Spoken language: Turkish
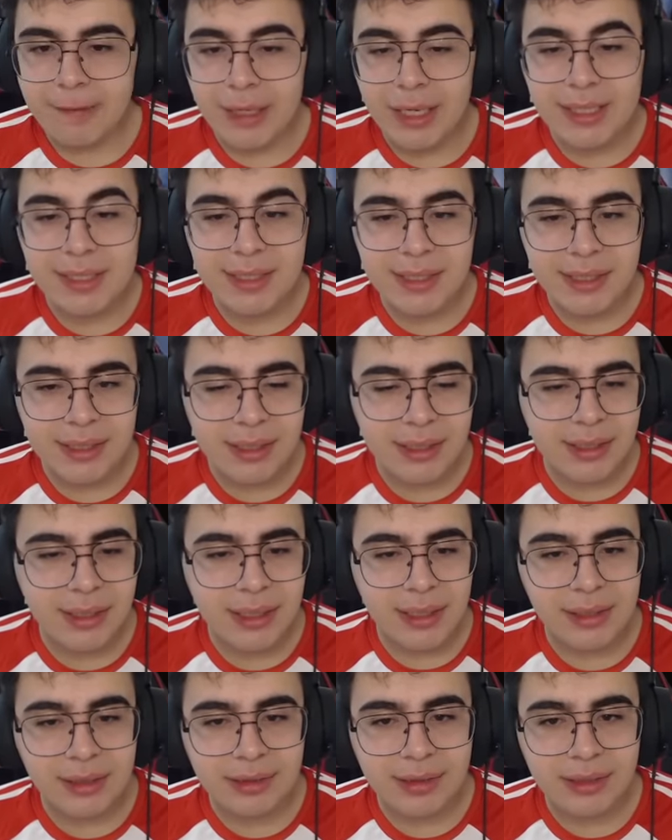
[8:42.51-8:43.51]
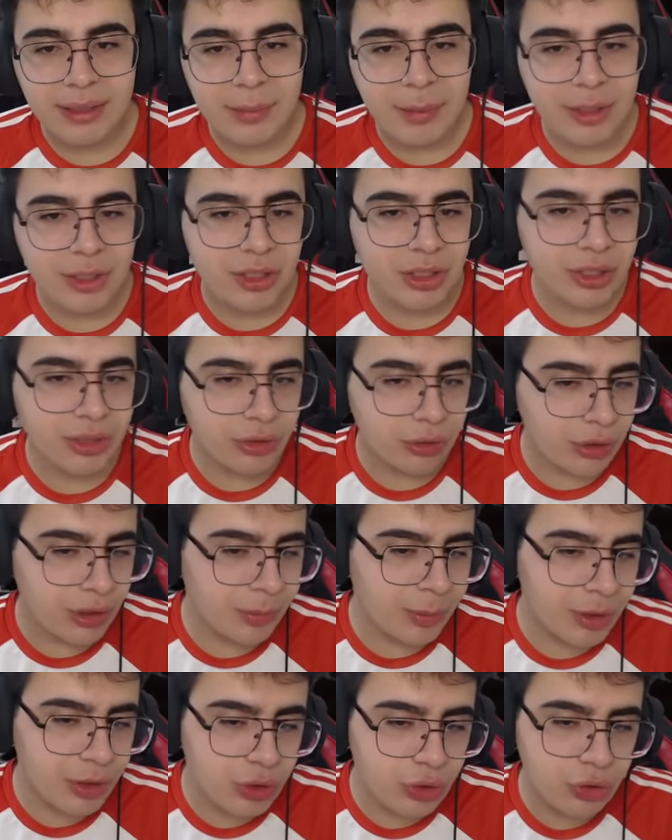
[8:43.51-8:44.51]
Ya eski kalitede ben içerik
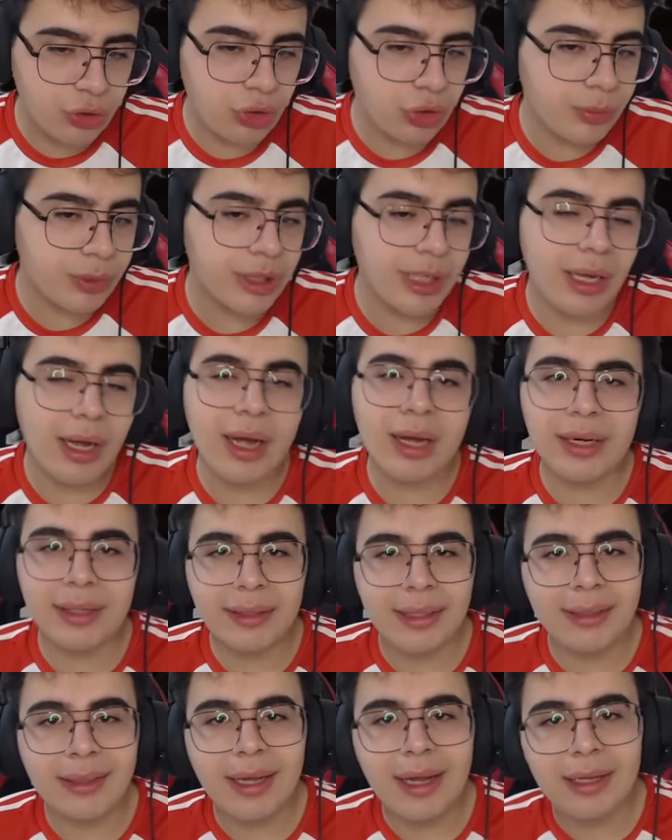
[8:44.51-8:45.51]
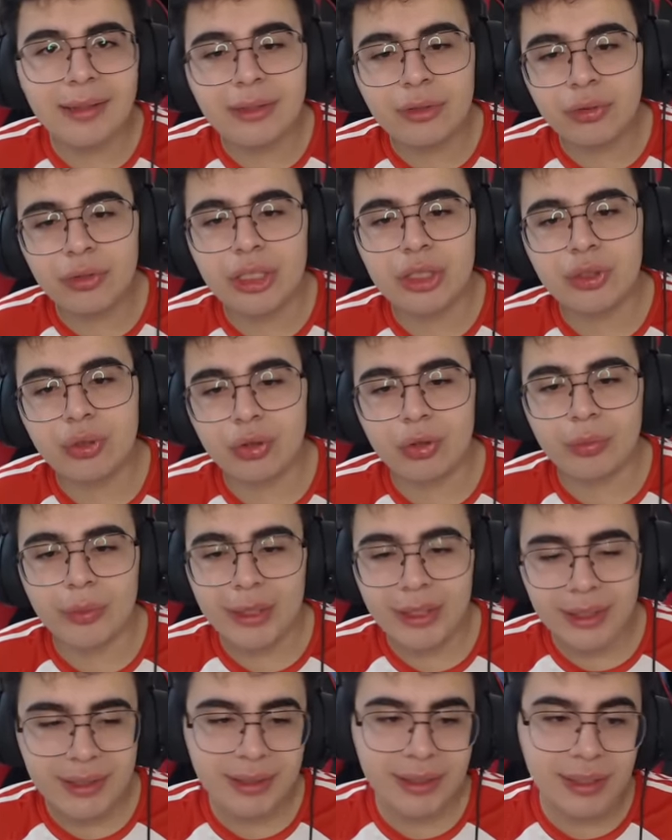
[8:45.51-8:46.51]
üretmek istiyorum ki arada nadir üretiyorum.
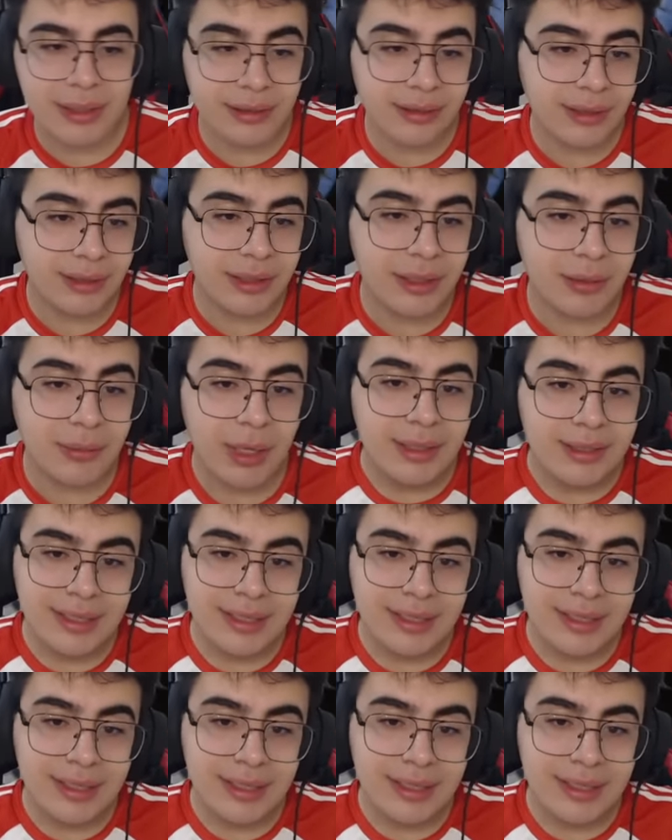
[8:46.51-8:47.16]
Hani eski kalite dedim.